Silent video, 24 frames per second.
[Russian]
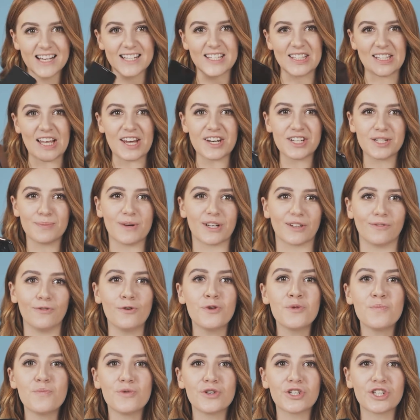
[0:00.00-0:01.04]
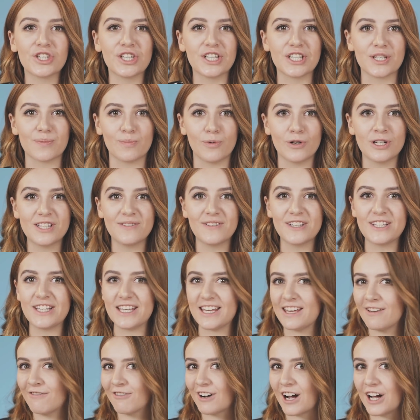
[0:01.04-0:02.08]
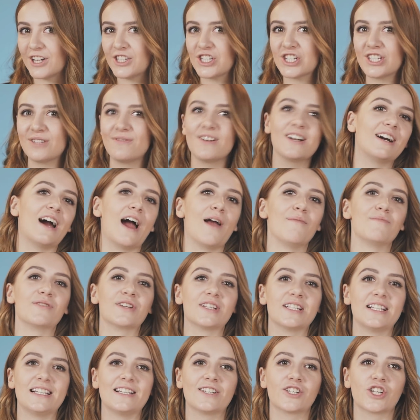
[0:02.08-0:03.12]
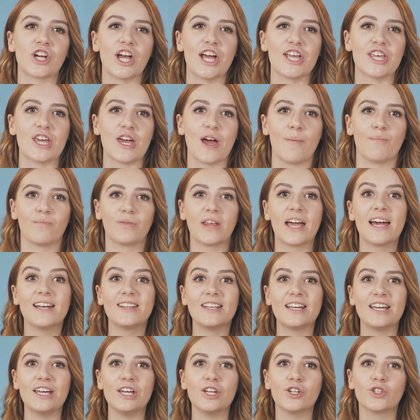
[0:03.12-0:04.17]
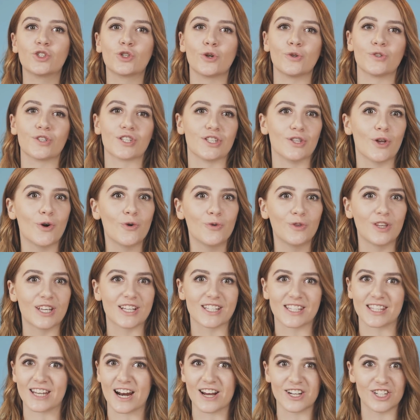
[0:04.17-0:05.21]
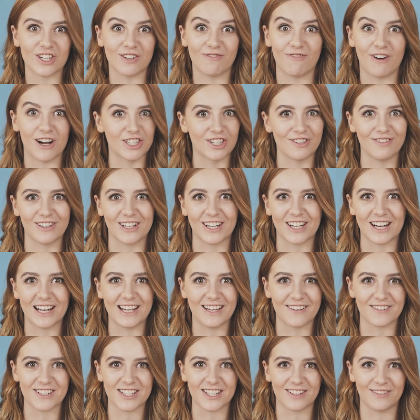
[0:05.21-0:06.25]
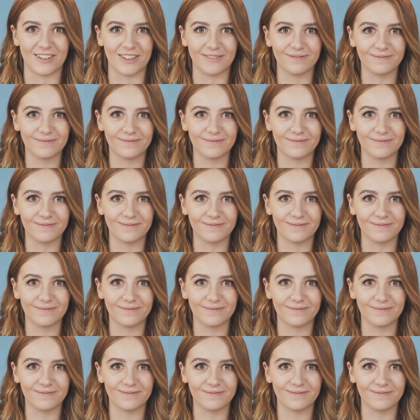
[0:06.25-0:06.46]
Старый смартфон можно использовать и в качестве камеры слежения. Эдакий Джон Сноу на страже вашего королевства.